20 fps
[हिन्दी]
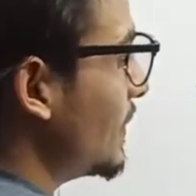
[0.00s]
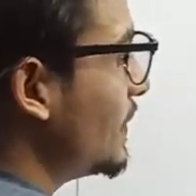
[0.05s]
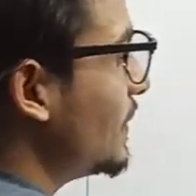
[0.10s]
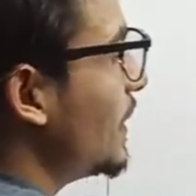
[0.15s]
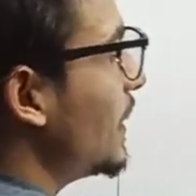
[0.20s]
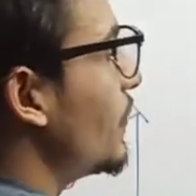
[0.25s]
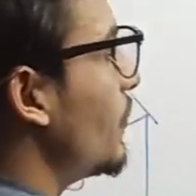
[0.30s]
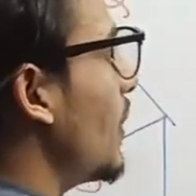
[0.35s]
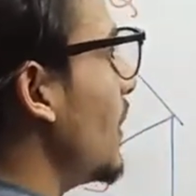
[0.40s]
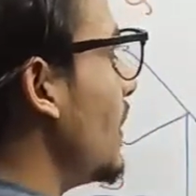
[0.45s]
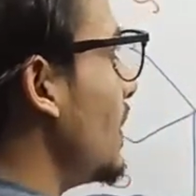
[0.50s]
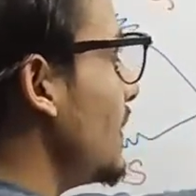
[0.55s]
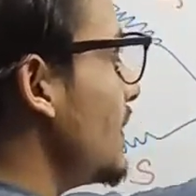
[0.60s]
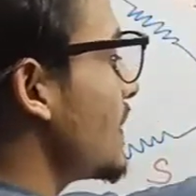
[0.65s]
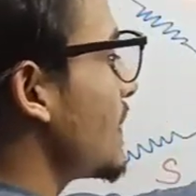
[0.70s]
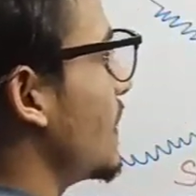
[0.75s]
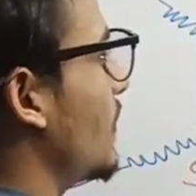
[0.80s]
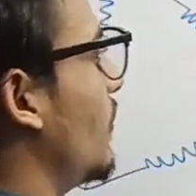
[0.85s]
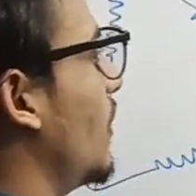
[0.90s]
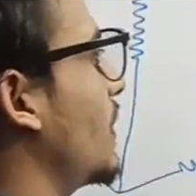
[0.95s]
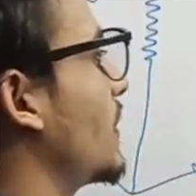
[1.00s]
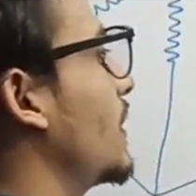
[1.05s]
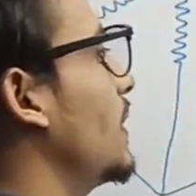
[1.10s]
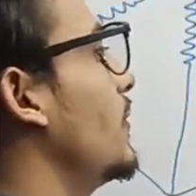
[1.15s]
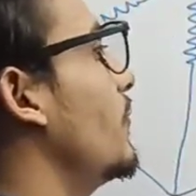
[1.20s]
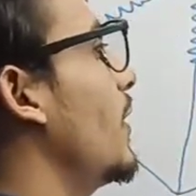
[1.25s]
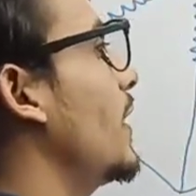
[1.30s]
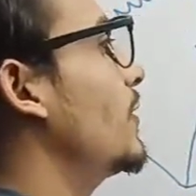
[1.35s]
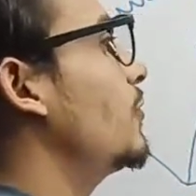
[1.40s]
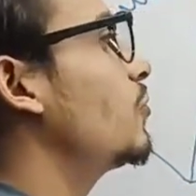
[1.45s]
ये वाला इस सवाल के
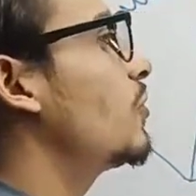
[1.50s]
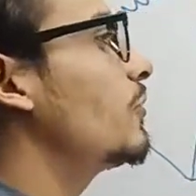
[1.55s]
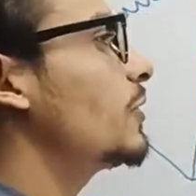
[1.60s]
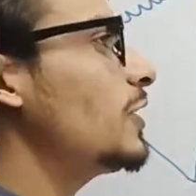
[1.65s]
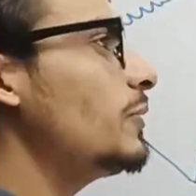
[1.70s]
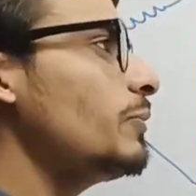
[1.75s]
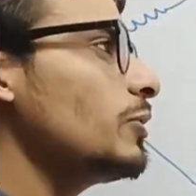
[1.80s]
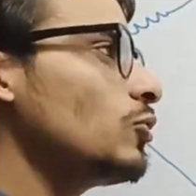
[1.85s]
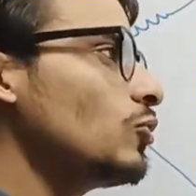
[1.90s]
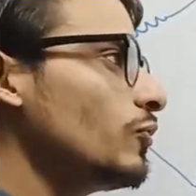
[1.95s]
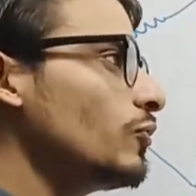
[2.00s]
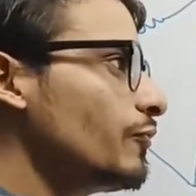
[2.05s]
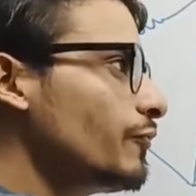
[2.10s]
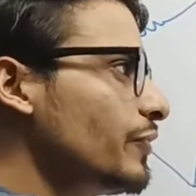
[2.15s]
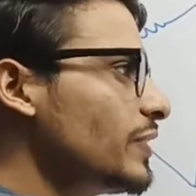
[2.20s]
लिए वैलिड होगा मतलब बिल्कुल